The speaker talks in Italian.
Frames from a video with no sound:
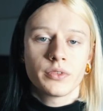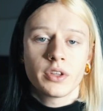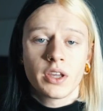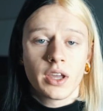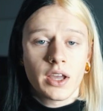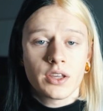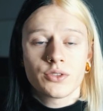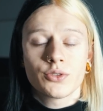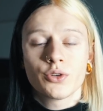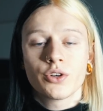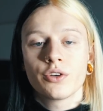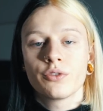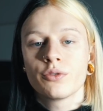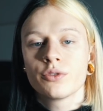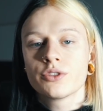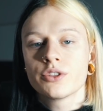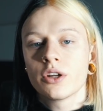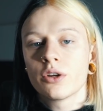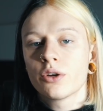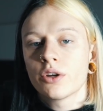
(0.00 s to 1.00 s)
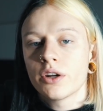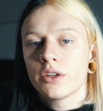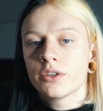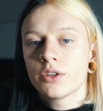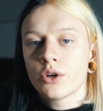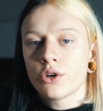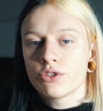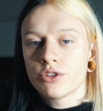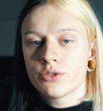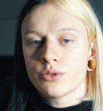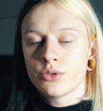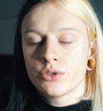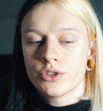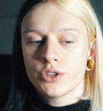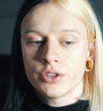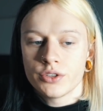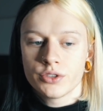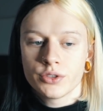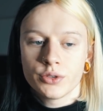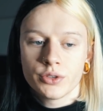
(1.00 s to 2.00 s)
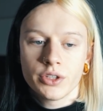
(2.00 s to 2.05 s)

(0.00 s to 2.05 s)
In caso non ne fosse al corrente cosa è successo?